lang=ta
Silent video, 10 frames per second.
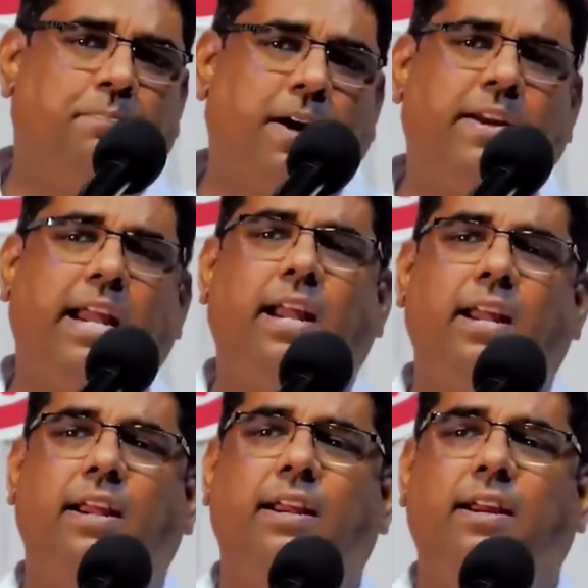இப்பவே
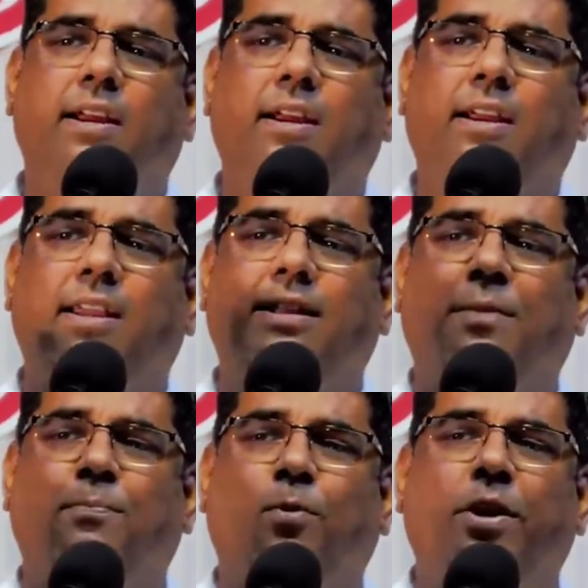
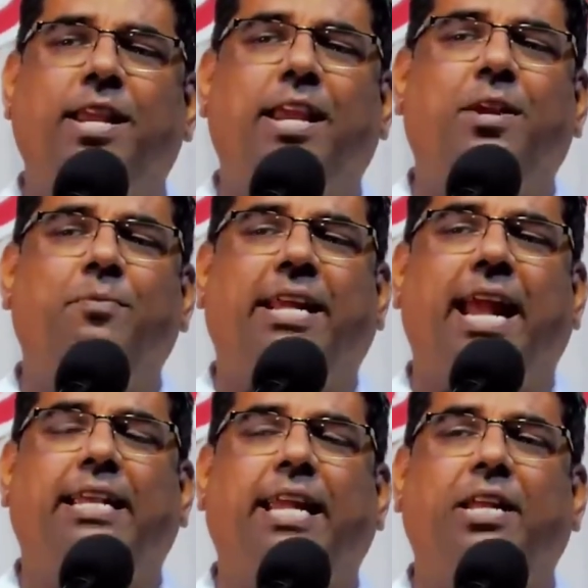இந்த பொய்யையும்
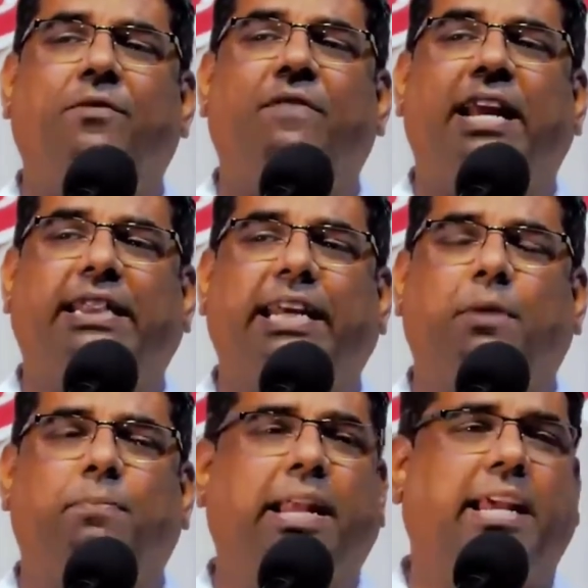கேட்டையும்
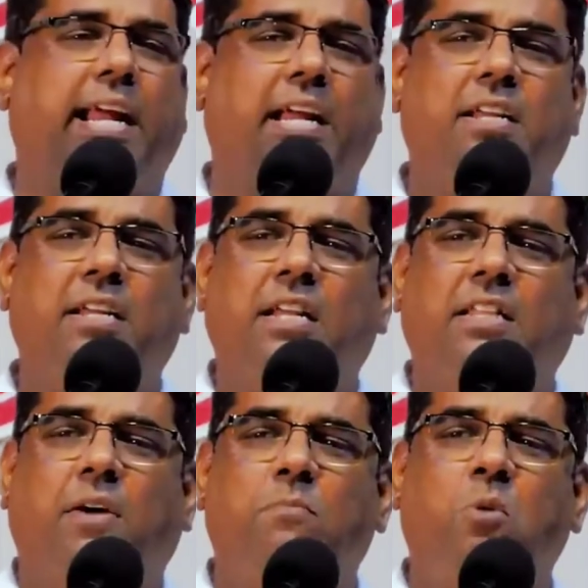வர்த்திக பண்ணிக்கிற
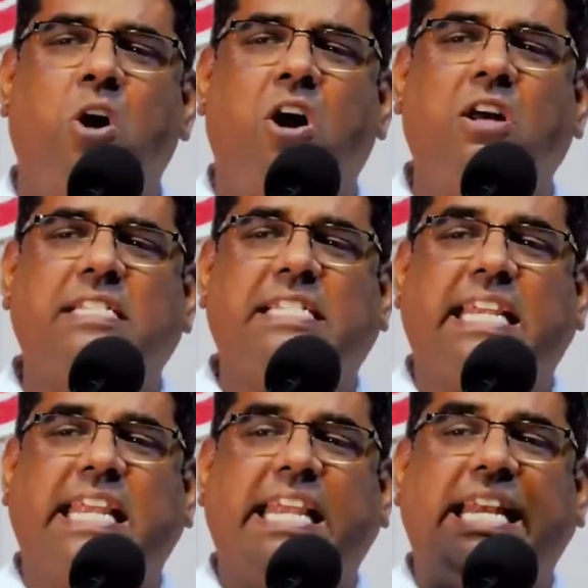த
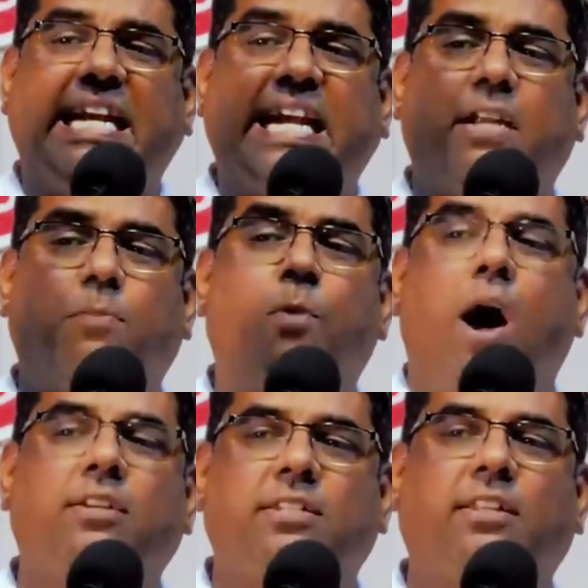மோஸ்ட் இடியட்
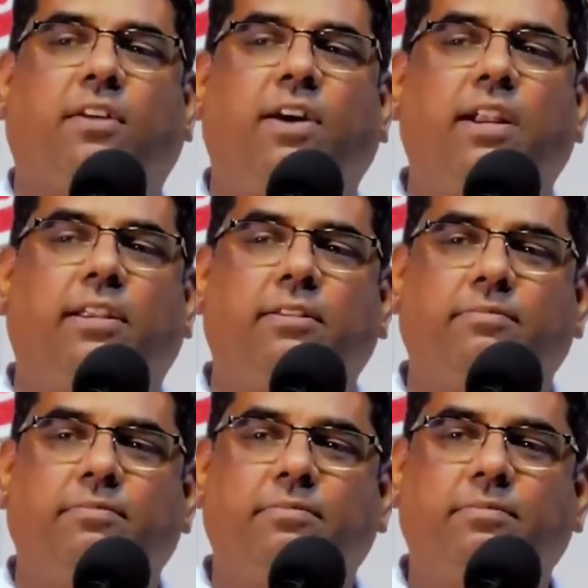பாக்ஸ் இன் த வேர்ல்ட்
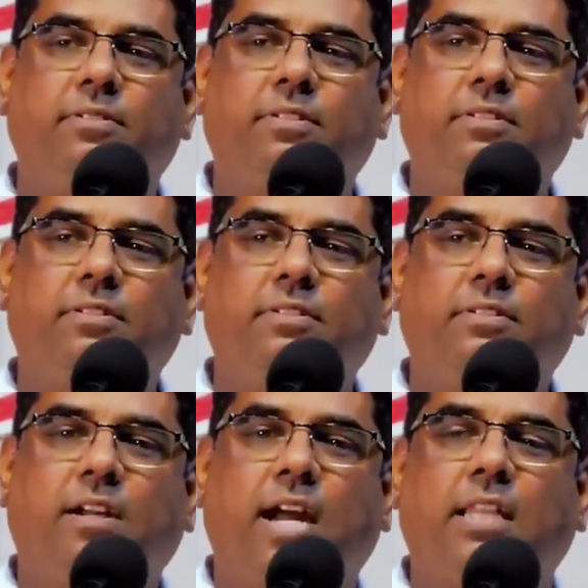
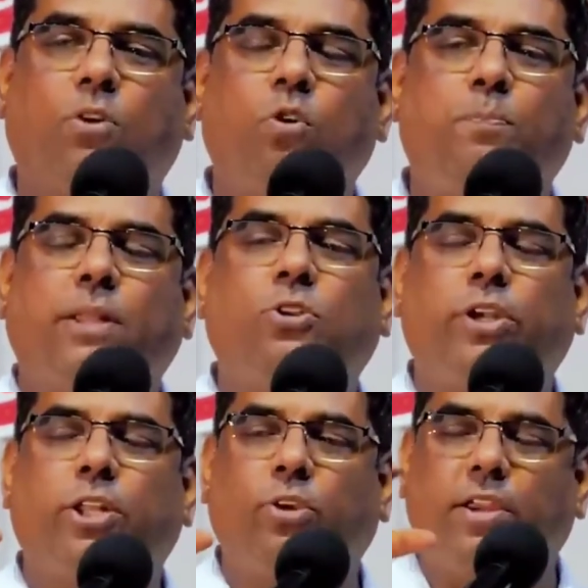அந்த குப்பை
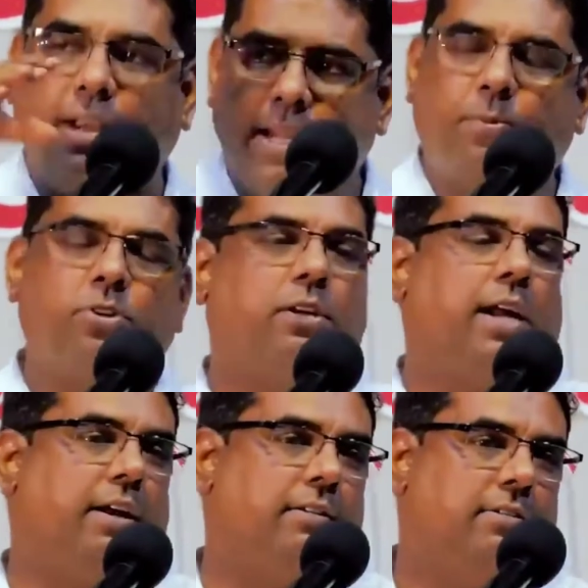தொட்டியை தூக்கி வெளியே
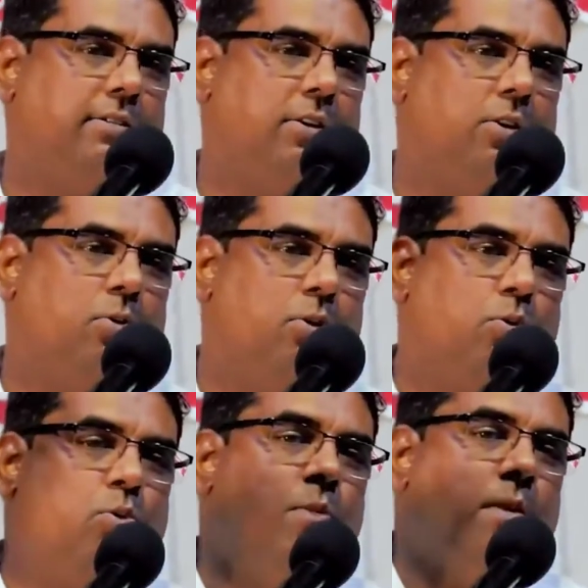போட்டுருங்க
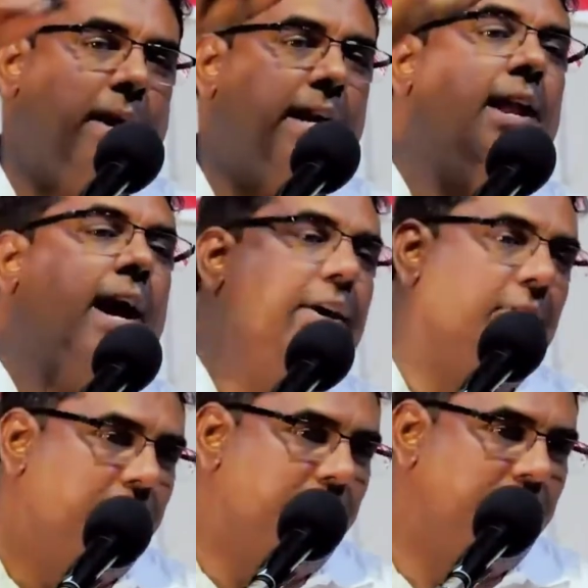உங்க குடும்பமே நல்லா
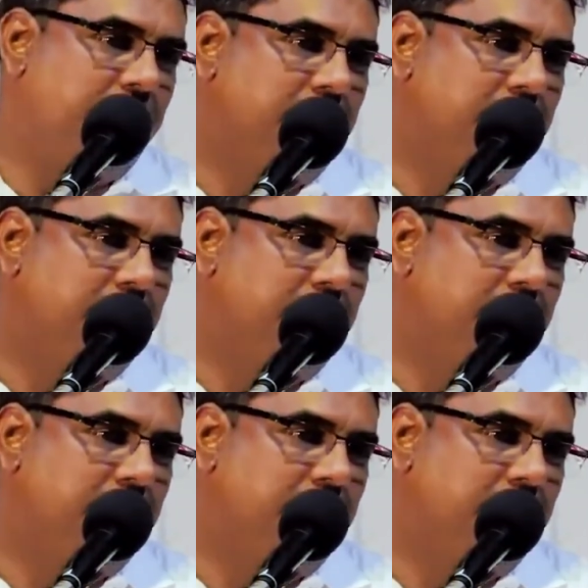ஆயிடும்